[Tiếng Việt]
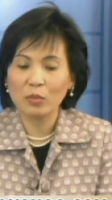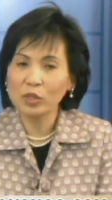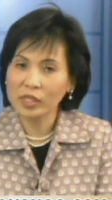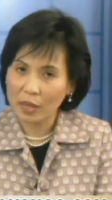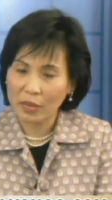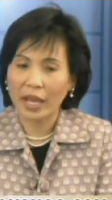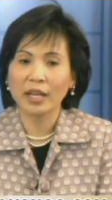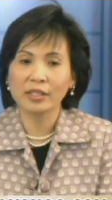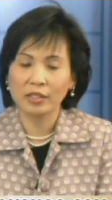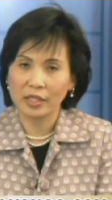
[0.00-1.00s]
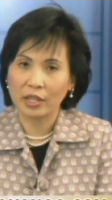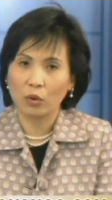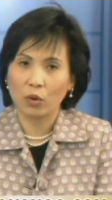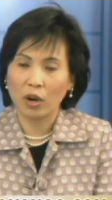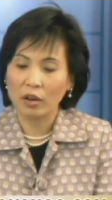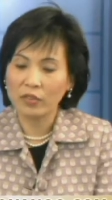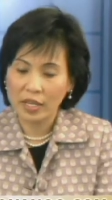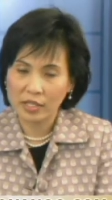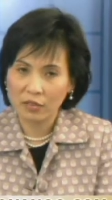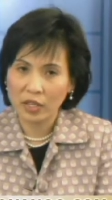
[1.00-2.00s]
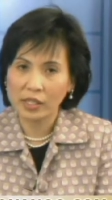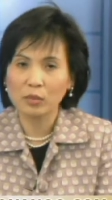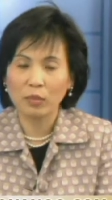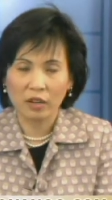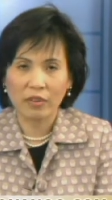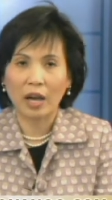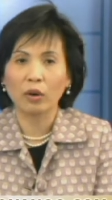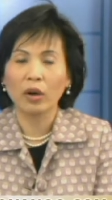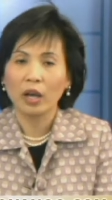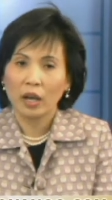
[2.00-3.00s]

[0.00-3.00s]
muốn xem lại các chương trình của VNTV xin mời vào